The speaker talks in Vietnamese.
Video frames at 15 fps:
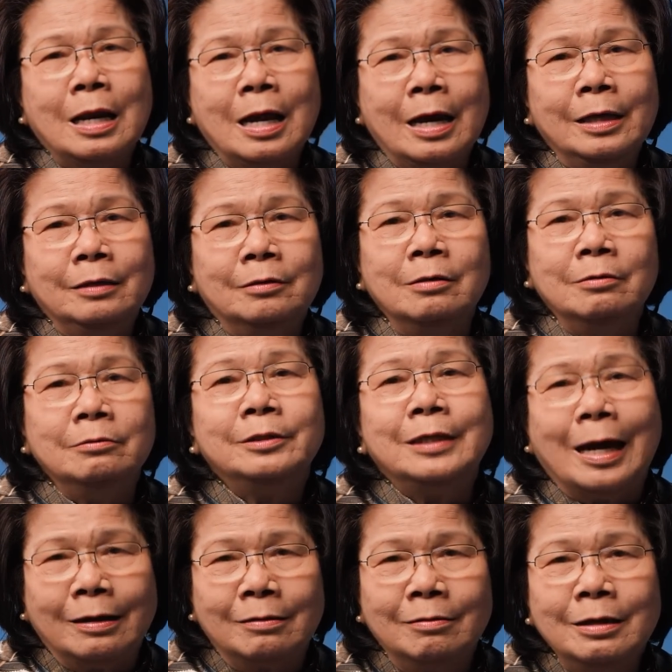lại tự
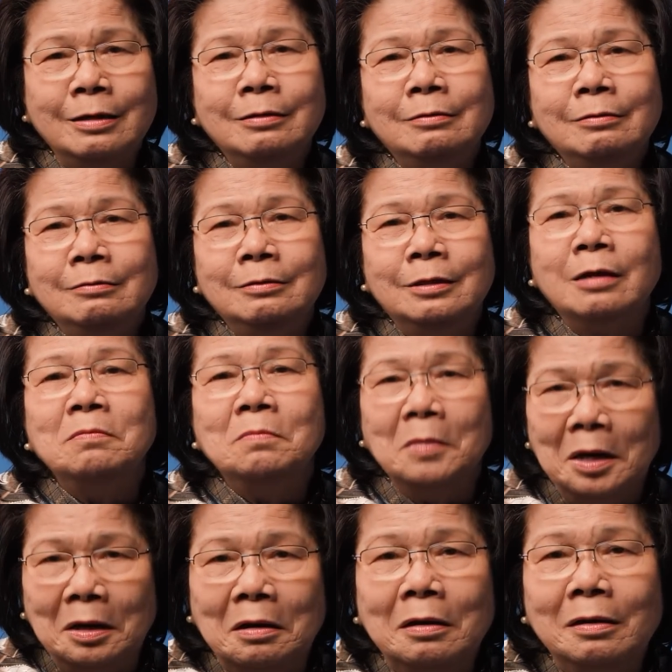chặt lấy chân
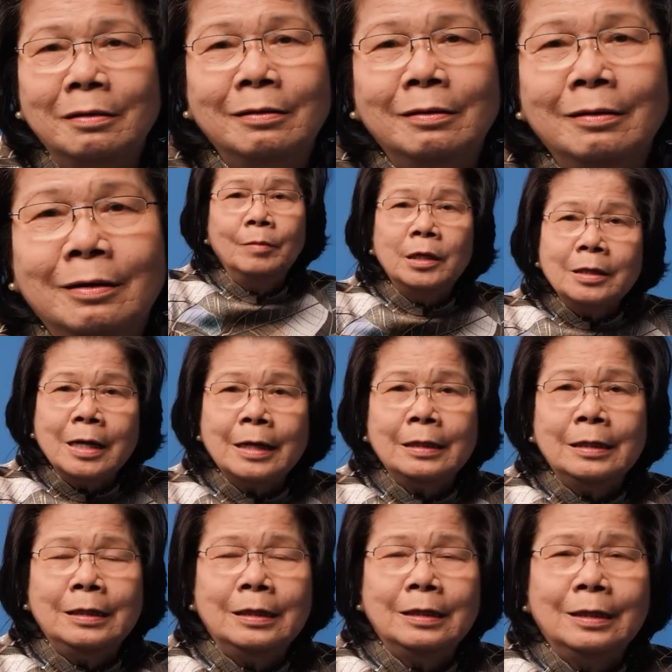mình. Mới
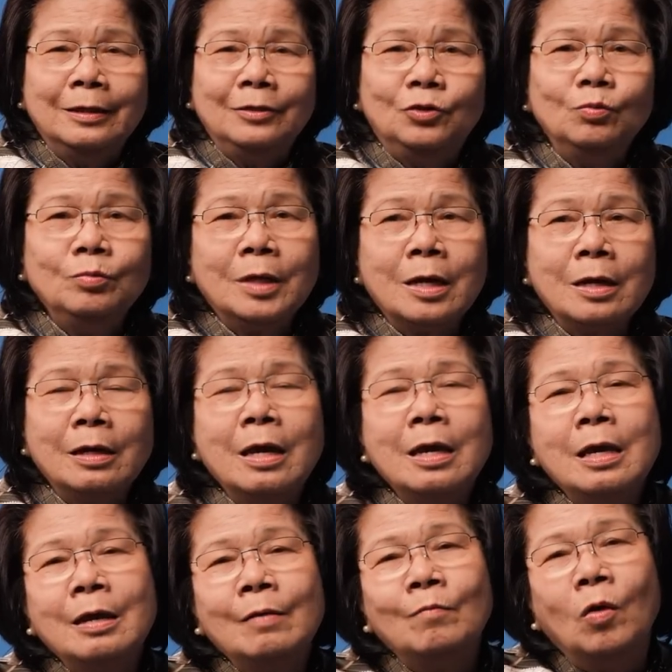đây chúng ta
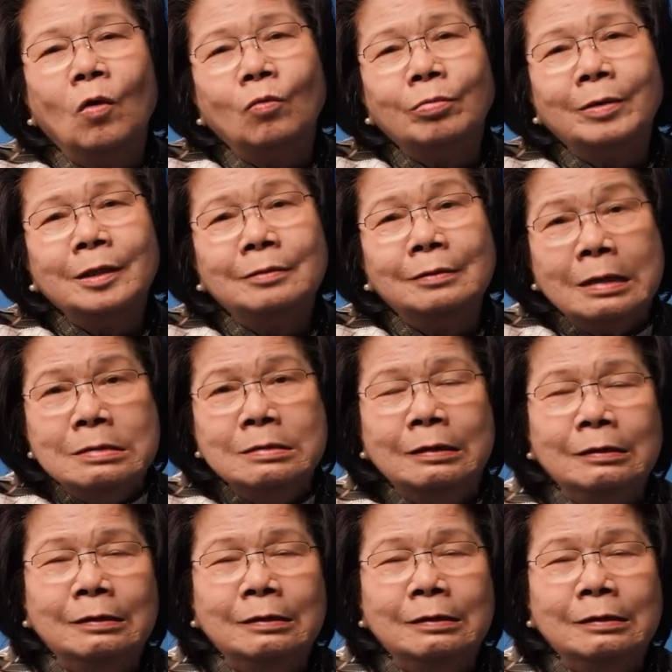nghe một cái tin